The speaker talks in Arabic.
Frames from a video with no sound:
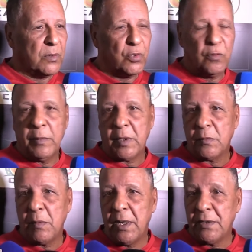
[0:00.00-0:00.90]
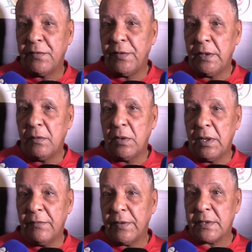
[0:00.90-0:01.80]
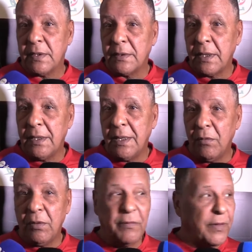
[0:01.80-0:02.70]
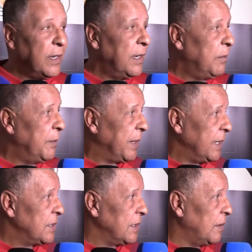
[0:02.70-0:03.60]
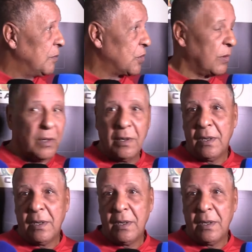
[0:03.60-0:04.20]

كي نشوف الهدفي ولا في قسنطينه ولا في عنابه ما كانش هذا المشكل